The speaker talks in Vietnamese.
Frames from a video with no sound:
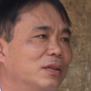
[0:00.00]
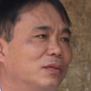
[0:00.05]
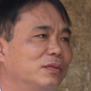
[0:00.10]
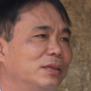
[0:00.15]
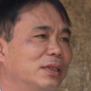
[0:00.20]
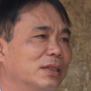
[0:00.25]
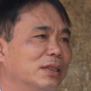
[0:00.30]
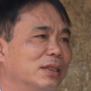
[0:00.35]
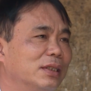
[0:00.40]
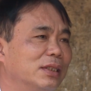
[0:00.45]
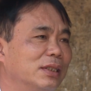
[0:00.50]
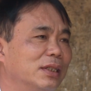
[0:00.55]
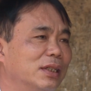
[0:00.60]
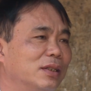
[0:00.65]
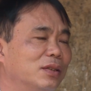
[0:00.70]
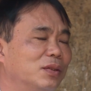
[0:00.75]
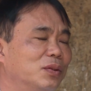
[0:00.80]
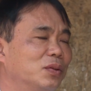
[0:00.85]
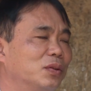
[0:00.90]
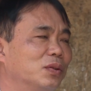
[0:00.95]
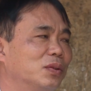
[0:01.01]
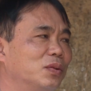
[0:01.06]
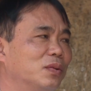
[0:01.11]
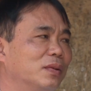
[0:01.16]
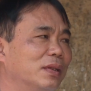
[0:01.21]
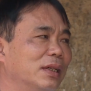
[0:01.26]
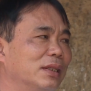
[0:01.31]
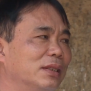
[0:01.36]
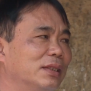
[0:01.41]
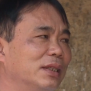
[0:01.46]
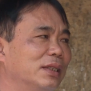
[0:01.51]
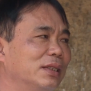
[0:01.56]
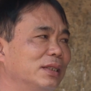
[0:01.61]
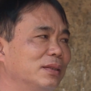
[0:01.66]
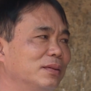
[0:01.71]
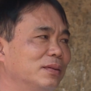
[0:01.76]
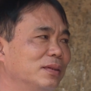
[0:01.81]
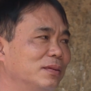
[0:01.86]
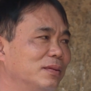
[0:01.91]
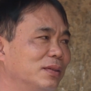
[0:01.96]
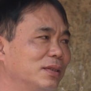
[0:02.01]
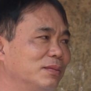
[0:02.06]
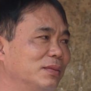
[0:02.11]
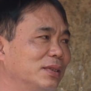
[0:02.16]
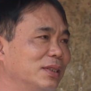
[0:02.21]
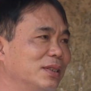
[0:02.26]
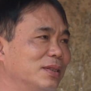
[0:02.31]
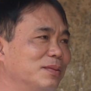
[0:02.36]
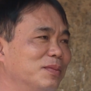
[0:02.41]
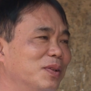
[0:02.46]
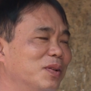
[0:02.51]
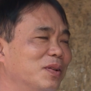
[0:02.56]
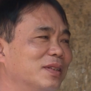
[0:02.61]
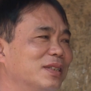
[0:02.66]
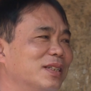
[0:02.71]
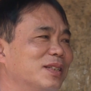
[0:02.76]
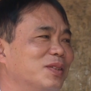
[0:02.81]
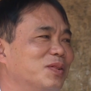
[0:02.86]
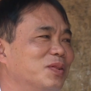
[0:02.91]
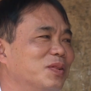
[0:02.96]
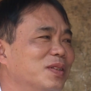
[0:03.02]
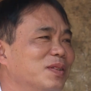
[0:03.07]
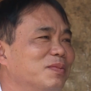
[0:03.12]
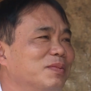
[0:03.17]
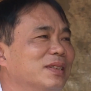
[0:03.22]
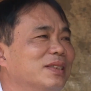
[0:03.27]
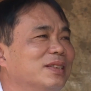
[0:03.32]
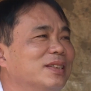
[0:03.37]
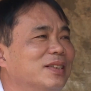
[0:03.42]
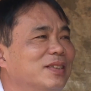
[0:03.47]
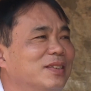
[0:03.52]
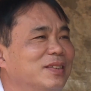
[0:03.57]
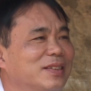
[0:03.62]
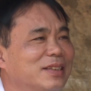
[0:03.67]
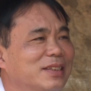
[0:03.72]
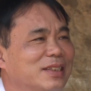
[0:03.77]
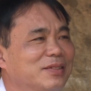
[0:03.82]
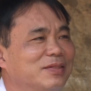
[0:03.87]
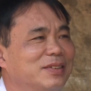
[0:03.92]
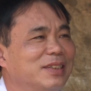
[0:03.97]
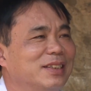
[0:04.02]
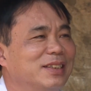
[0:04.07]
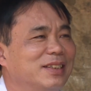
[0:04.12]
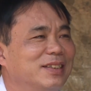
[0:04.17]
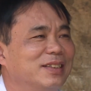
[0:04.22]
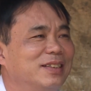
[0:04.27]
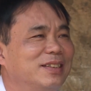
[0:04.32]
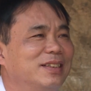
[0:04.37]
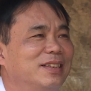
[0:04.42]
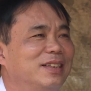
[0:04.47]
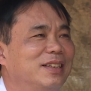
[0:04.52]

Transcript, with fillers: việc là gì ạ thủ tục hành chính thậm chí bỏ tiền túi cho mình cho cái phần đó